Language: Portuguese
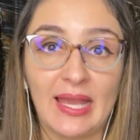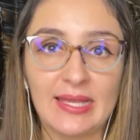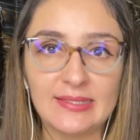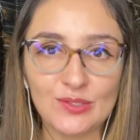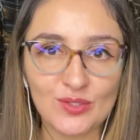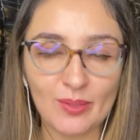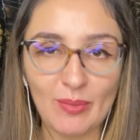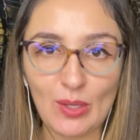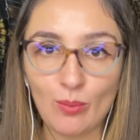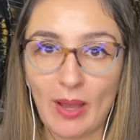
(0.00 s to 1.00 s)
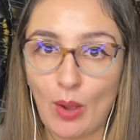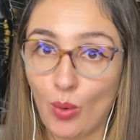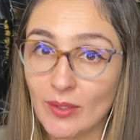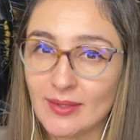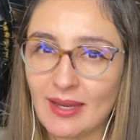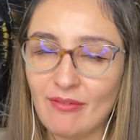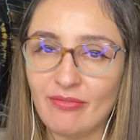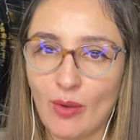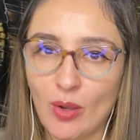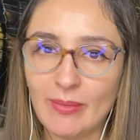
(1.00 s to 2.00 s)
Existe também uma outra
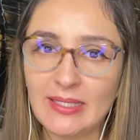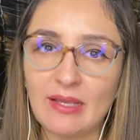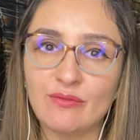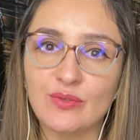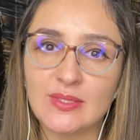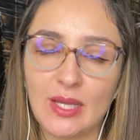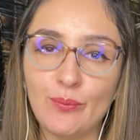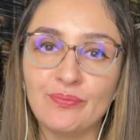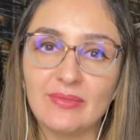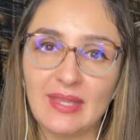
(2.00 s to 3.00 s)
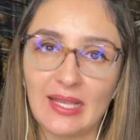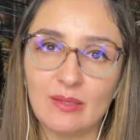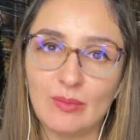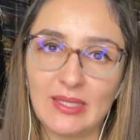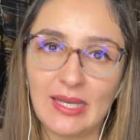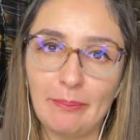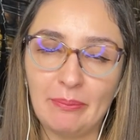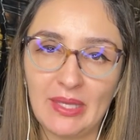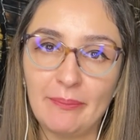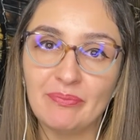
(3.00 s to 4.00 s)
forma da infusão da
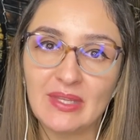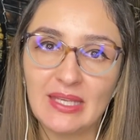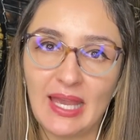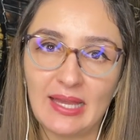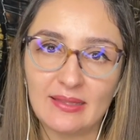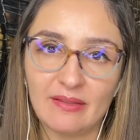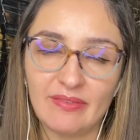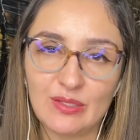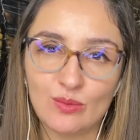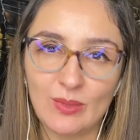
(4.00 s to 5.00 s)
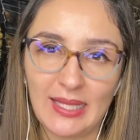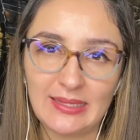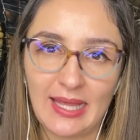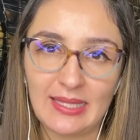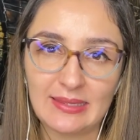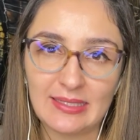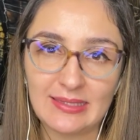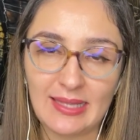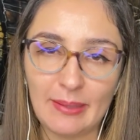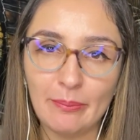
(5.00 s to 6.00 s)
quimioterapia, que é através de um catéter
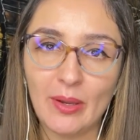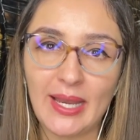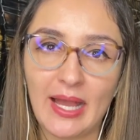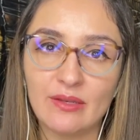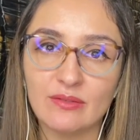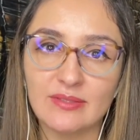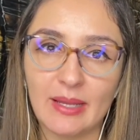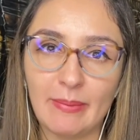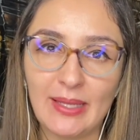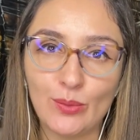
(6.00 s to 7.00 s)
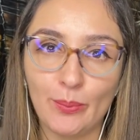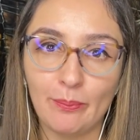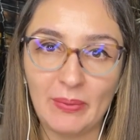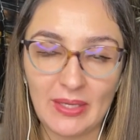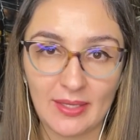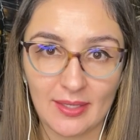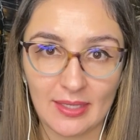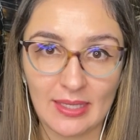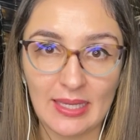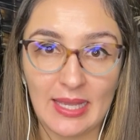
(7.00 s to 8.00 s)
temporário chamado PIC.